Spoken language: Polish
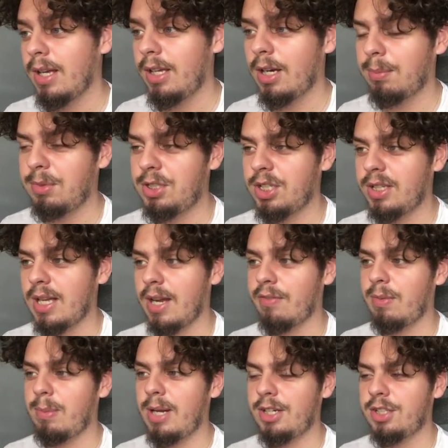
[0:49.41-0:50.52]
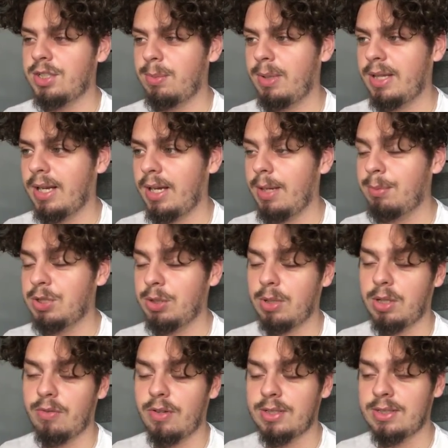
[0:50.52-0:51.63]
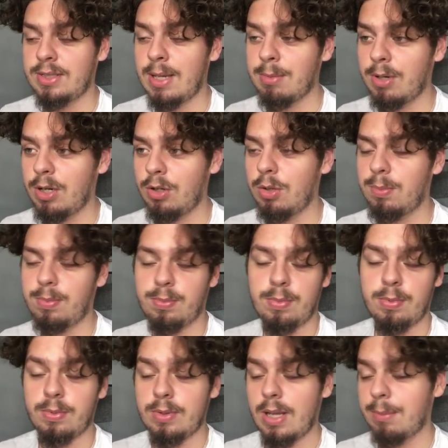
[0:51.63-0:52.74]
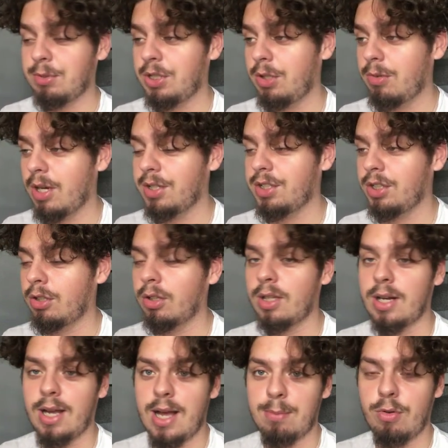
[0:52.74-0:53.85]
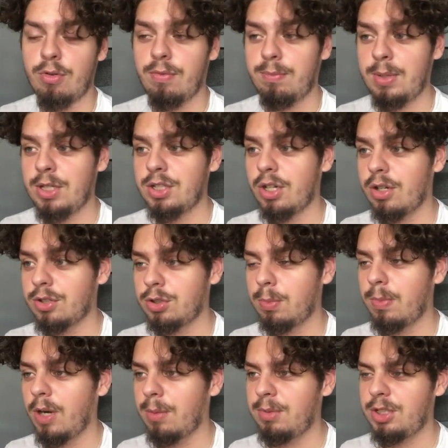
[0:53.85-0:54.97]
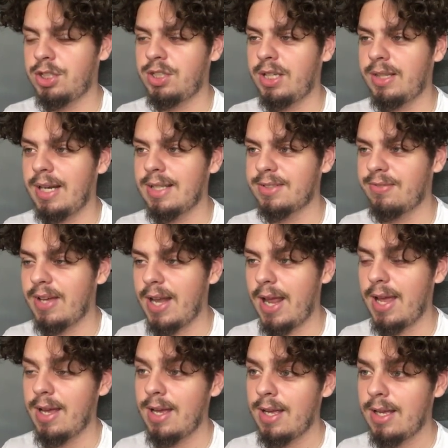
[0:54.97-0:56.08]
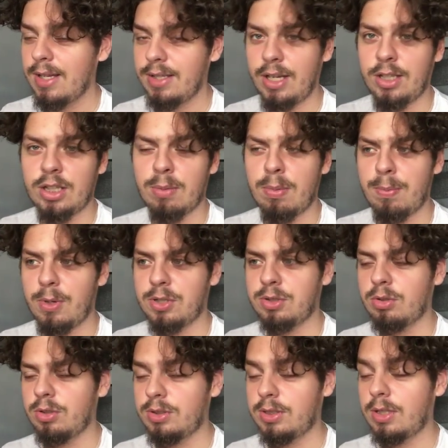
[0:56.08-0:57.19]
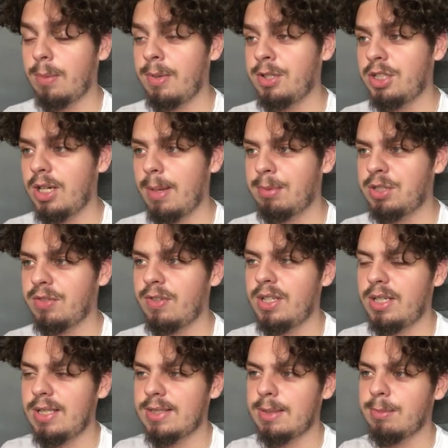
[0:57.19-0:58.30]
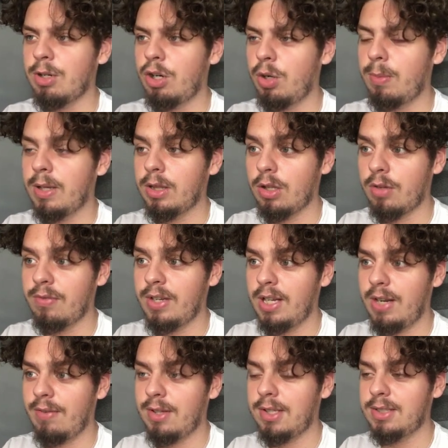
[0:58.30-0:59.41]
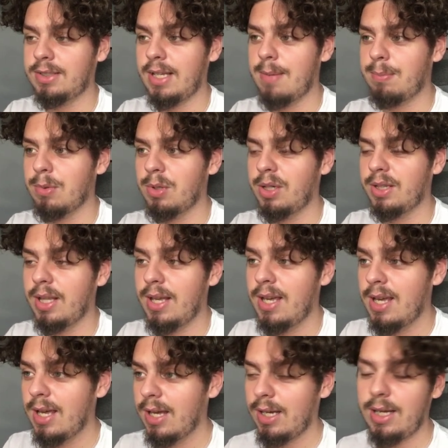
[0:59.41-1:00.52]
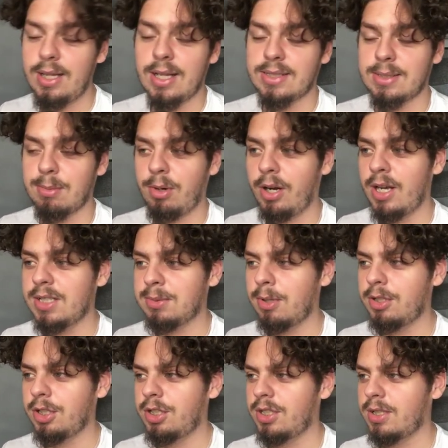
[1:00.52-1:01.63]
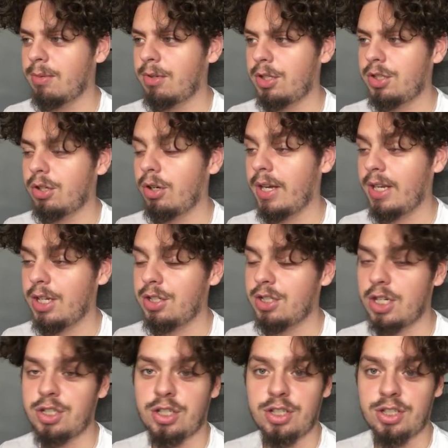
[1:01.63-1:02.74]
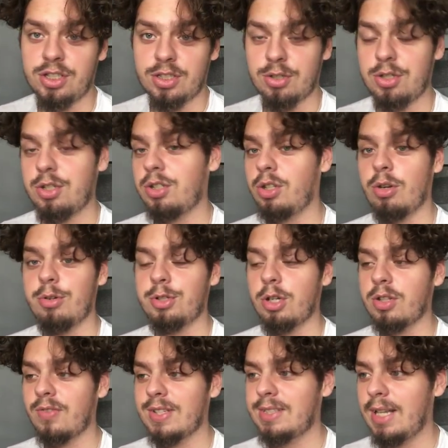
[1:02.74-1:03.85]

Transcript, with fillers: I robicie tak, wybieracie sobie taki przykładowo sam klub, na przykładzie Tottenhamu, w 5 osób robicie sobie transfery i kto po prostu to będzie lepsze wyniki z tym klubem, to wygrywa, dostaje punkty i na sam koniec możecie się założyć o jakieś rzeczy czy coś, to już od Was